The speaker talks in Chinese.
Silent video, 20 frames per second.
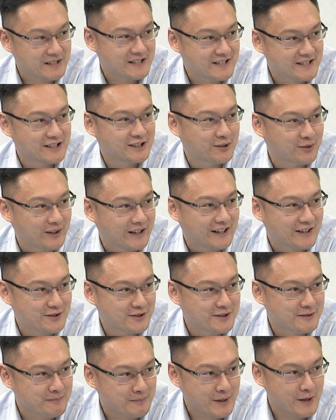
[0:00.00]
比鸡腿啊，
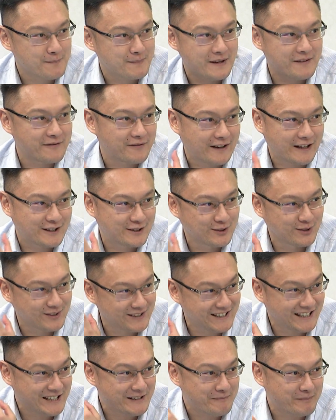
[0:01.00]
就是没有办法
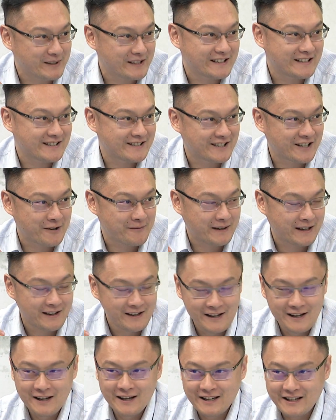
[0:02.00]
做类比，你知道吗？
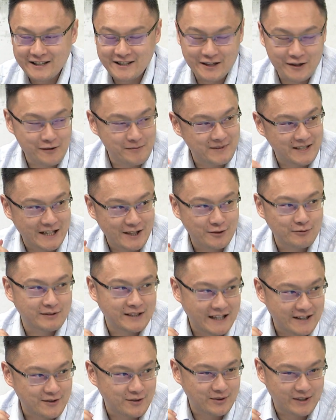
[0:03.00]
以前我们家住
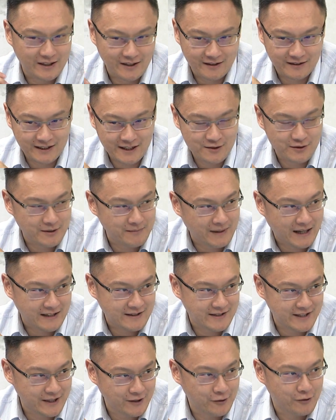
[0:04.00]
淡水啊，淡水马
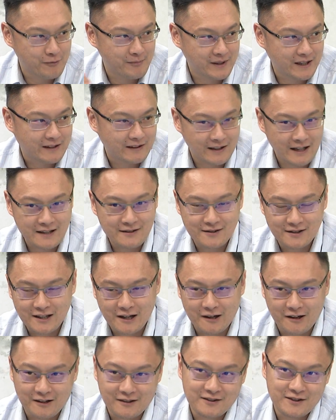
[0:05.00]
街后面，大家知
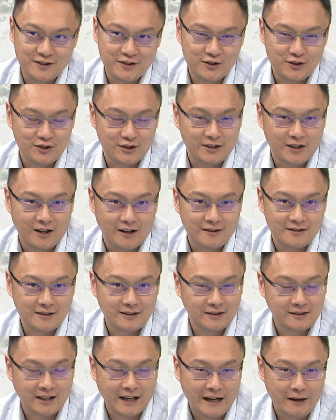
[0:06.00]
道哈，其实哈这
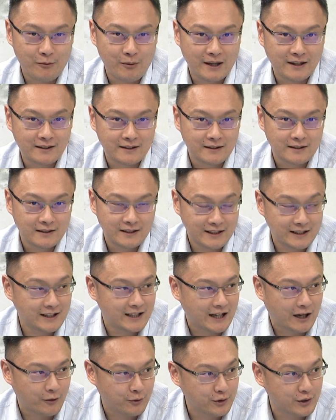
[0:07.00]
个台湾的医
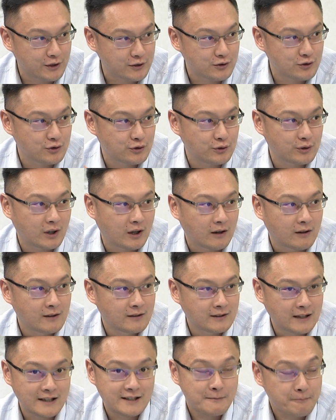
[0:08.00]
疗院区哈，
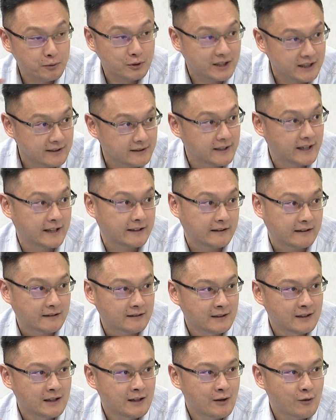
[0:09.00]
它是不停电的。
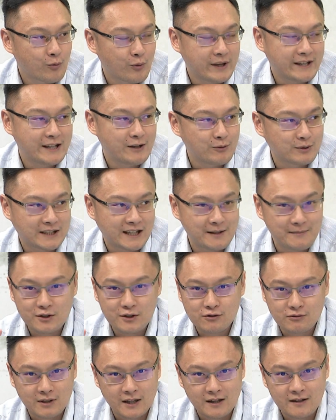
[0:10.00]
唯一我
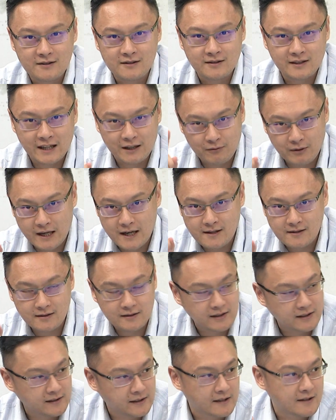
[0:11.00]
边住了二十年，唯一一
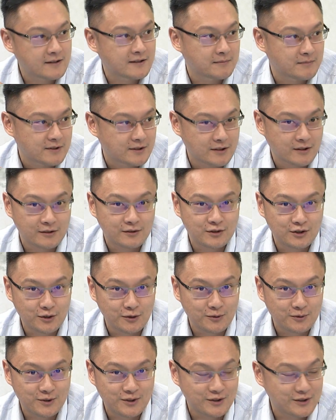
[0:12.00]
次停电是什么时候？
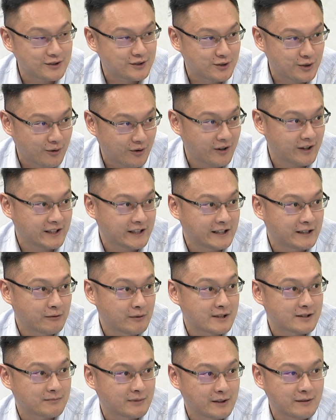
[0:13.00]
就是九二一。
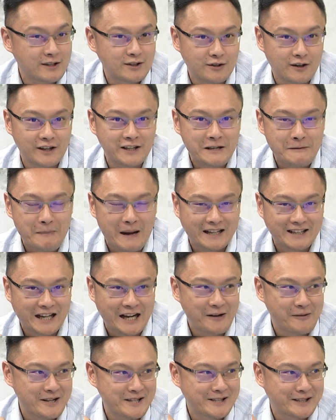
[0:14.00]
为什么？因为九二一把
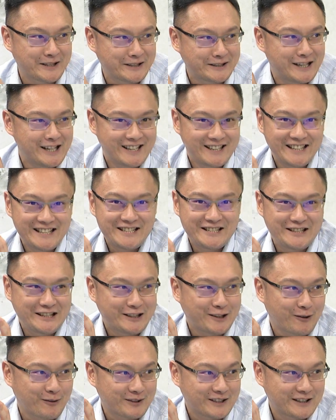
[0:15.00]
台湾整个电力
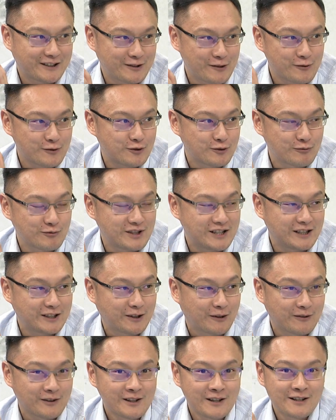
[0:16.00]
系统的供输系
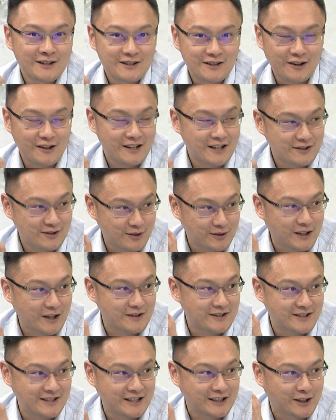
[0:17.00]
统，遭受
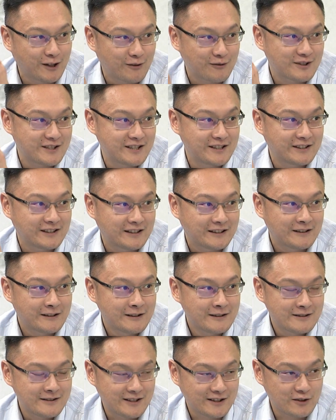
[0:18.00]
到系统性的
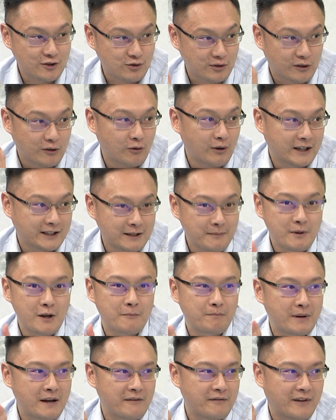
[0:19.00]
这个损坏，那没
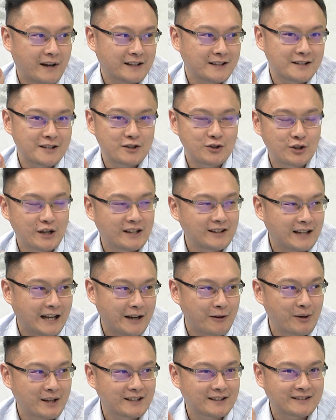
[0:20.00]
有办法，那是全
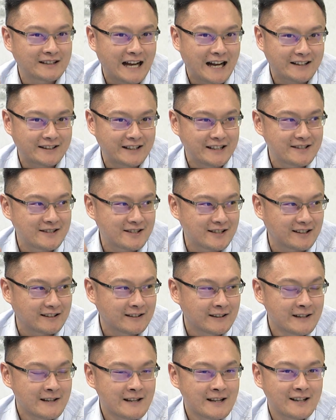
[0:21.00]
台湾的大地震。
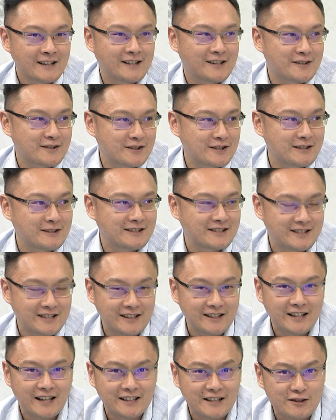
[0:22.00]
可是
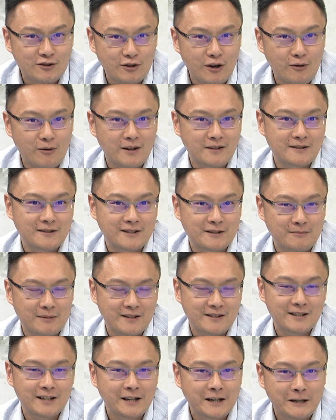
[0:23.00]
今天的状况是什
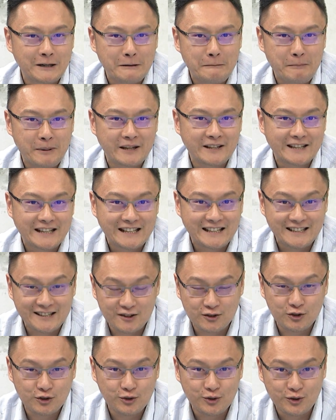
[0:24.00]
么？是和平一
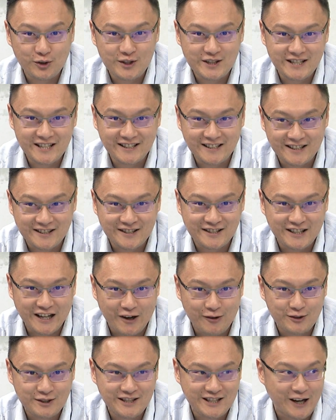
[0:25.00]
个区域性的
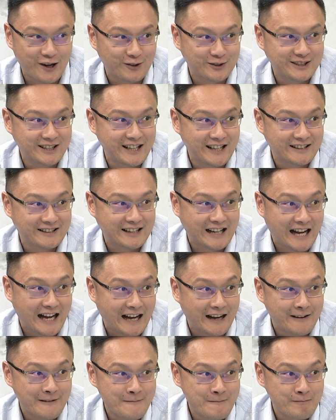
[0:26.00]
小小电
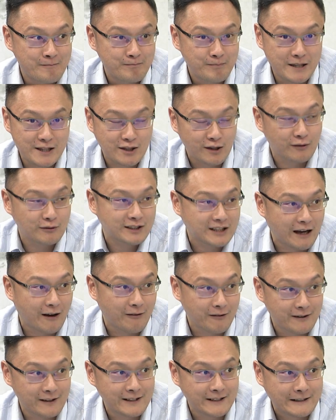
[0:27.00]
塔被冲
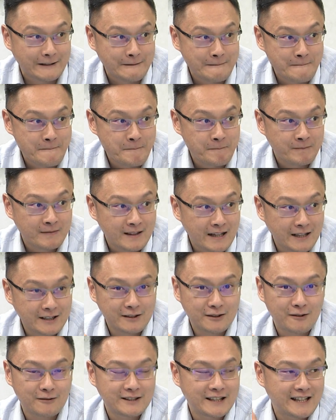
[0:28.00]
倒而已，它
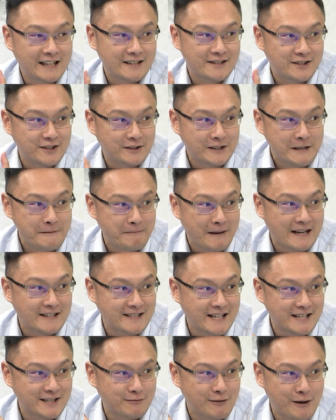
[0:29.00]
的供电量只有一百
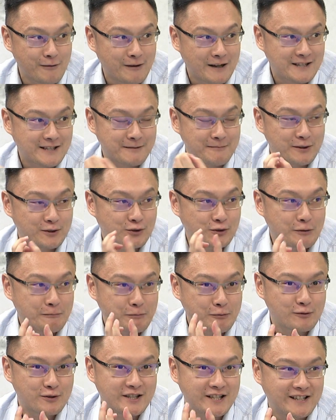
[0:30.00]
三十万瓦，这么局
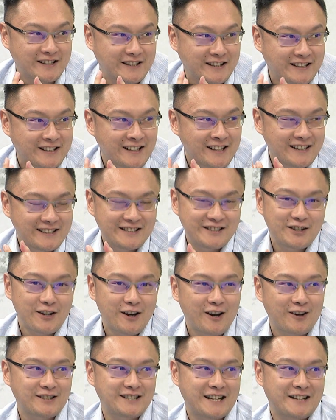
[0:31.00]
部性的，你就
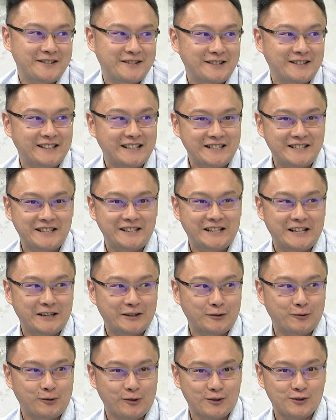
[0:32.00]
好像是你今
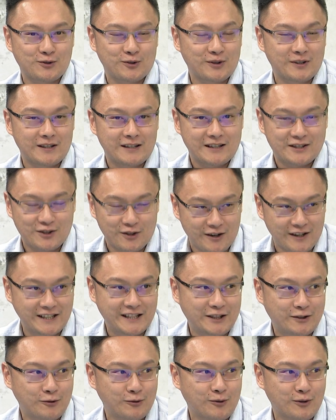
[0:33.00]
天如果说九二
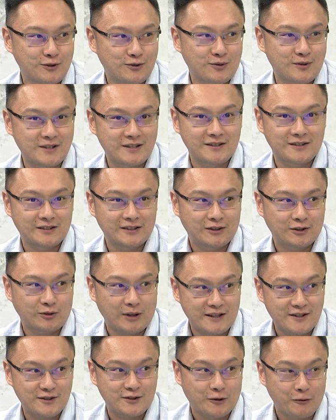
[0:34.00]
一如果说是
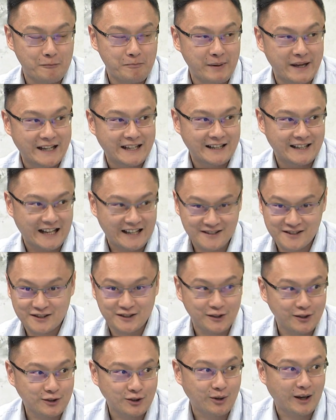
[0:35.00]
断手背，两只都